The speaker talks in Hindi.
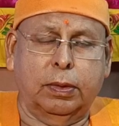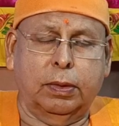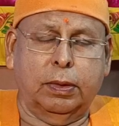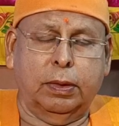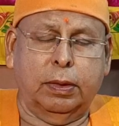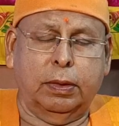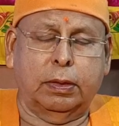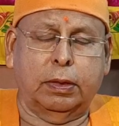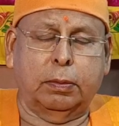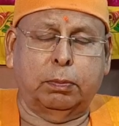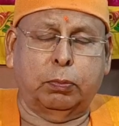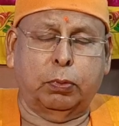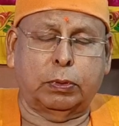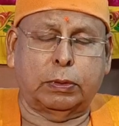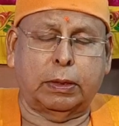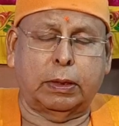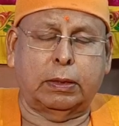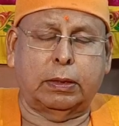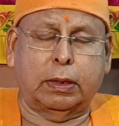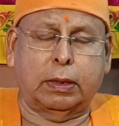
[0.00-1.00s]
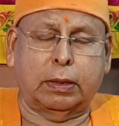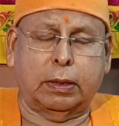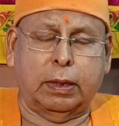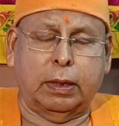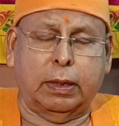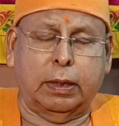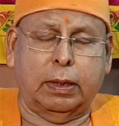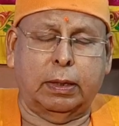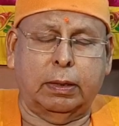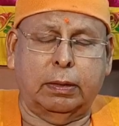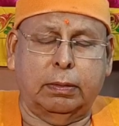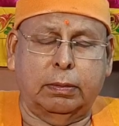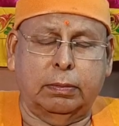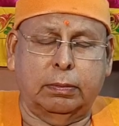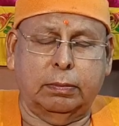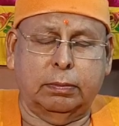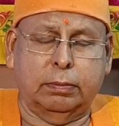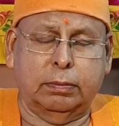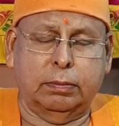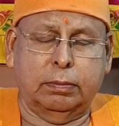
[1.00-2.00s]
ये पूछा जाता है
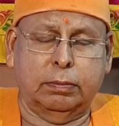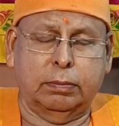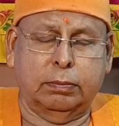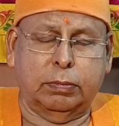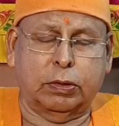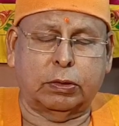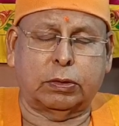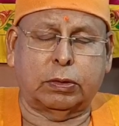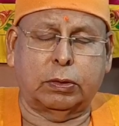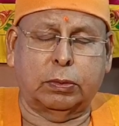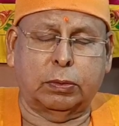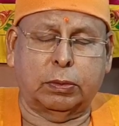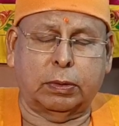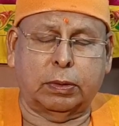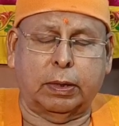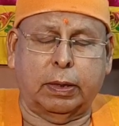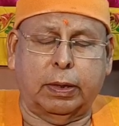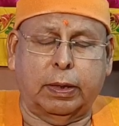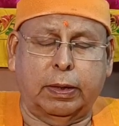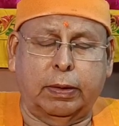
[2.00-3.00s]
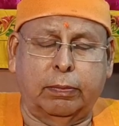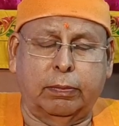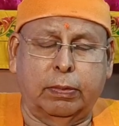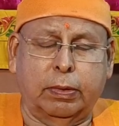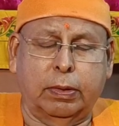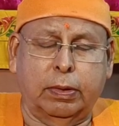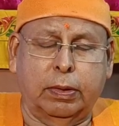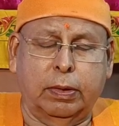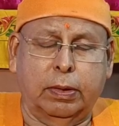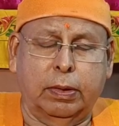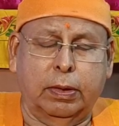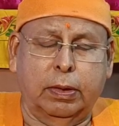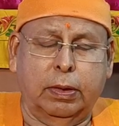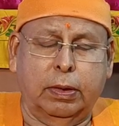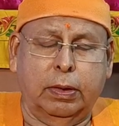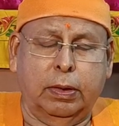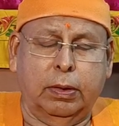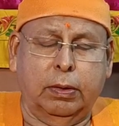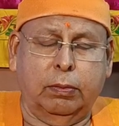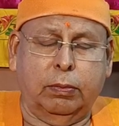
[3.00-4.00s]
प्रश्न होता है
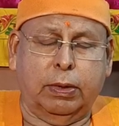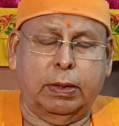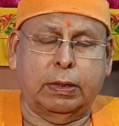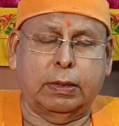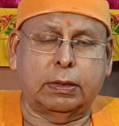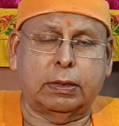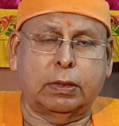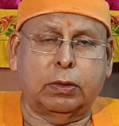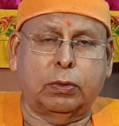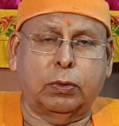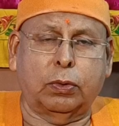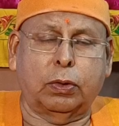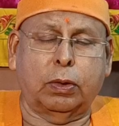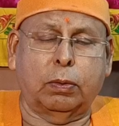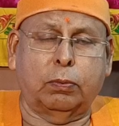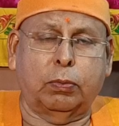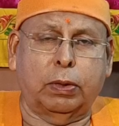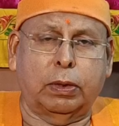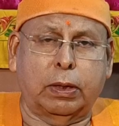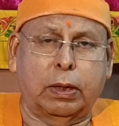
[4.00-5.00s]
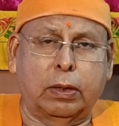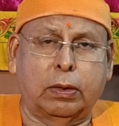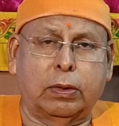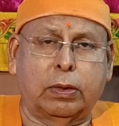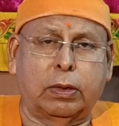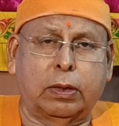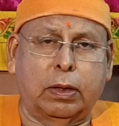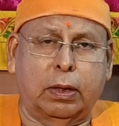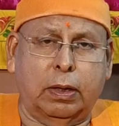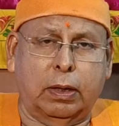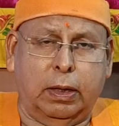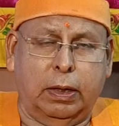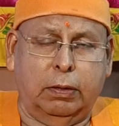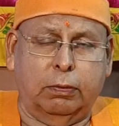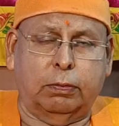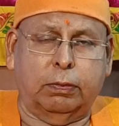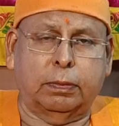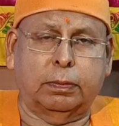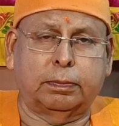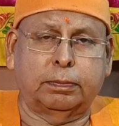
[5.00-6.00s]
व्हाट इज़ द रोल ऑफ वैराग्य इन योर
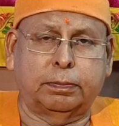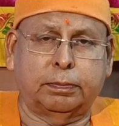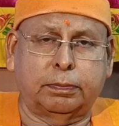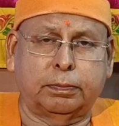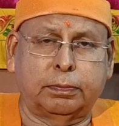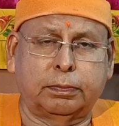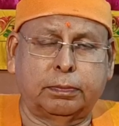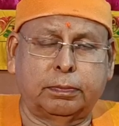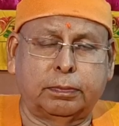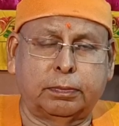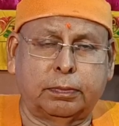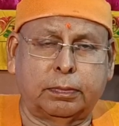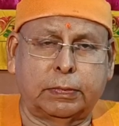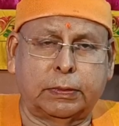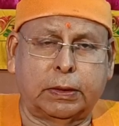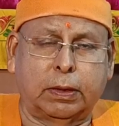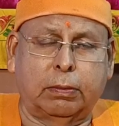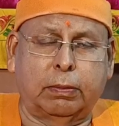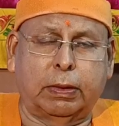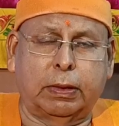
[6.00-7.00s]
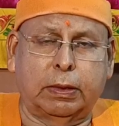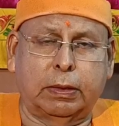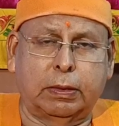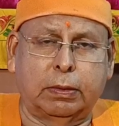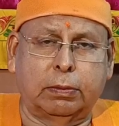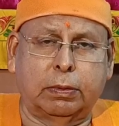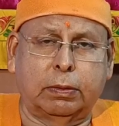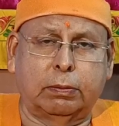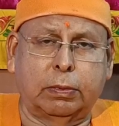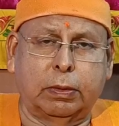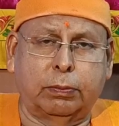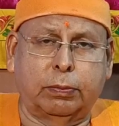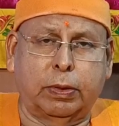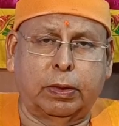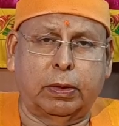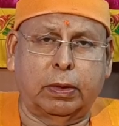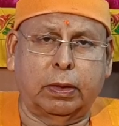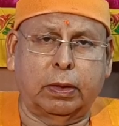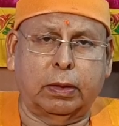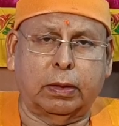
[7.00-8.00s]
लाइफ हमारे जीवन में
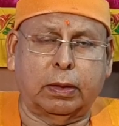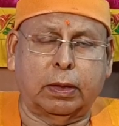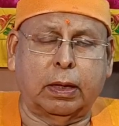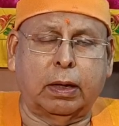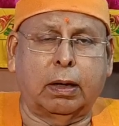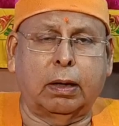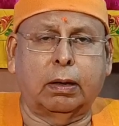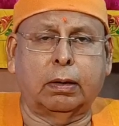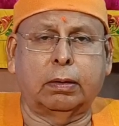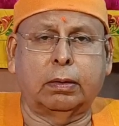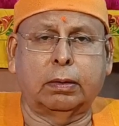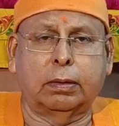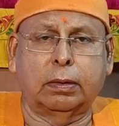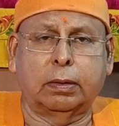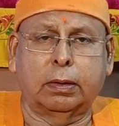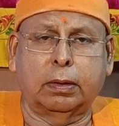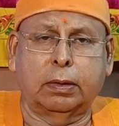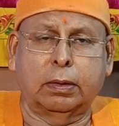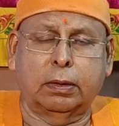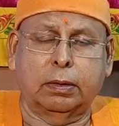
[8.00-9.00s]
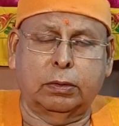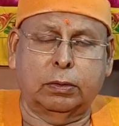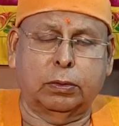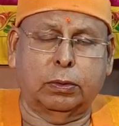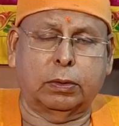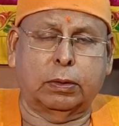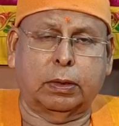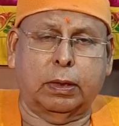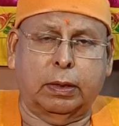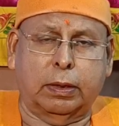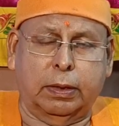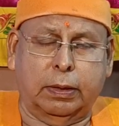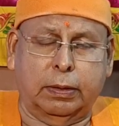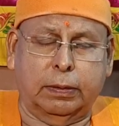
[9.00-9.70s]
वैराग्य क्या योगदान है